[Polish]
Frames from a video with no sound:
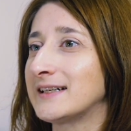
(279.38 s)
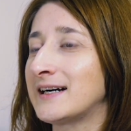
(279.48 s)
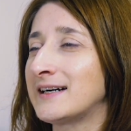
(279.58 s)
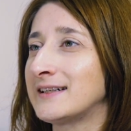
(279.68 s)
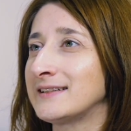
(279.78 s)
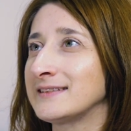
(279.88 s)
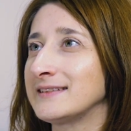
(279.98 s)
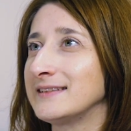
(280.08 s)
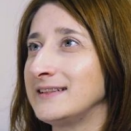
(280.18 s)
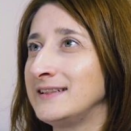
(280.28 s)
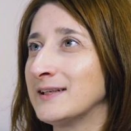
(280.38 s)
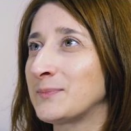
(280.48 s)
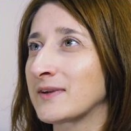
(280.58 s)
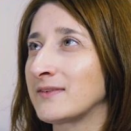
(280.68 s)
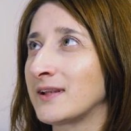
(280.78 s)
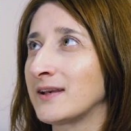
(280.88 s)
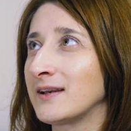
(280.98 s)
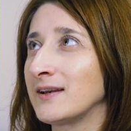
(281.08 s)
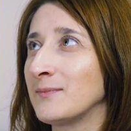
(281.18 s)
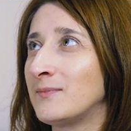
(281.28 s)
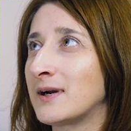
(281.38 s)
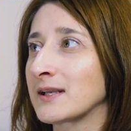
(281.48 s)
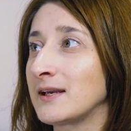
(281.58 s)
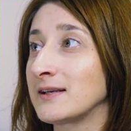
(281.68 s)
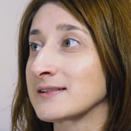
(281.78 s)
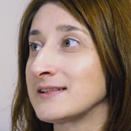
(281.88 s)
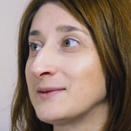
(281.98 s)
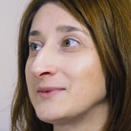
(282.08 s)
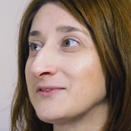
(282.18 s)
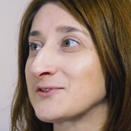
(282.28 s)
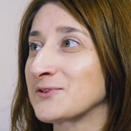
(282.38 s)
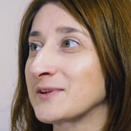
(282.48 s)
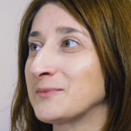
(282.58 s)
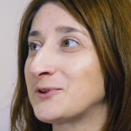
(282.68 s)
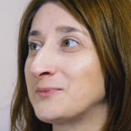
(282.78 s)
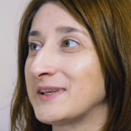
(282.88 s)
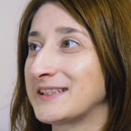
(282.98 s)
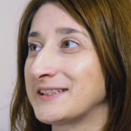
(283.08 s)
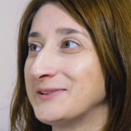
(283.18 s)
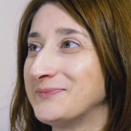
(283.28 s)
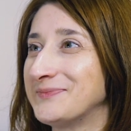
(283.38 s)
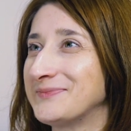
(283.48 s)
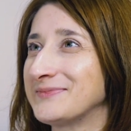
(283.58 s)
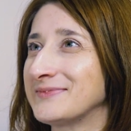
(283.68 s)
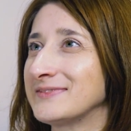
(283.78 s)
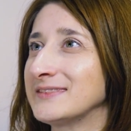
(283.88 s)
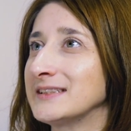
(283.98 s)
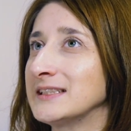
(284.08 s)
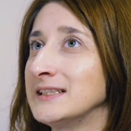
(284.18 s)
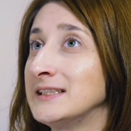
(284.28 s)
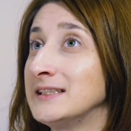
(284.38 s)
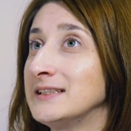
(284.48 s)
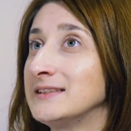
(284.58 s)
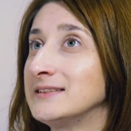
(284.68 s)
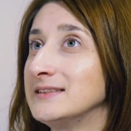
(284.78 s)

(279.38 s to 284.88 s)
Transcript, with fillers: A, I naprawdę Maryja jest dla mnie wzorem kobiety. I